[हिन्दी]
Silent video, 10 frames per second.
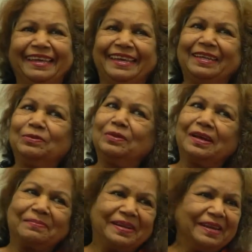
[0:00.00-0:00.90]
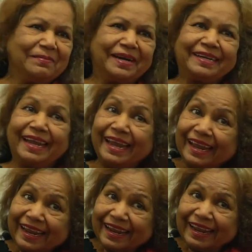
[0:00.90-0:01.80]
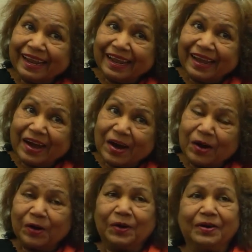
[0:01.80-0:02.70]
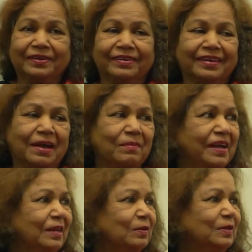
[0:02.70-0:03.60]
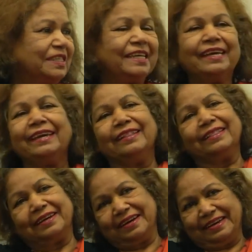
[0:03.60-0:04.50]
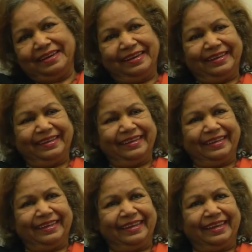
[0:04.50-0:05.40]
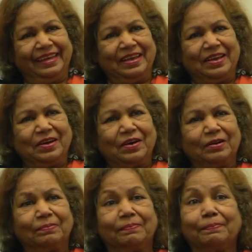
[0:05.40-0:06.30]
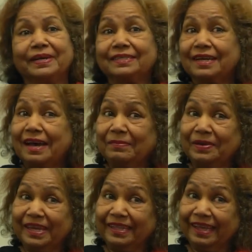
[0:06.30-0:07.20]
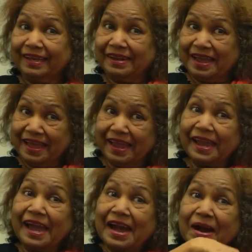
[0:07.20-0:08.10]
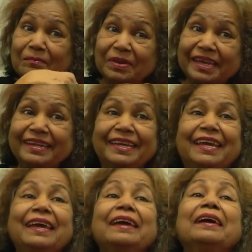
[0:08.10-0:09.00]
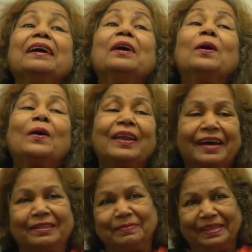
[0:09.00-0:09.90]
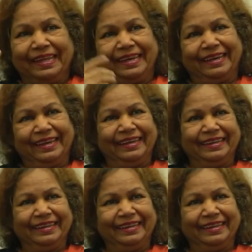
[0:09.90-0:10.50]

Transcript: ये दूल्हा बने बैठे और हमारी खुशी की इंतहा है और बस अब ये देखना है कि हम इनकी औलाद भी देखें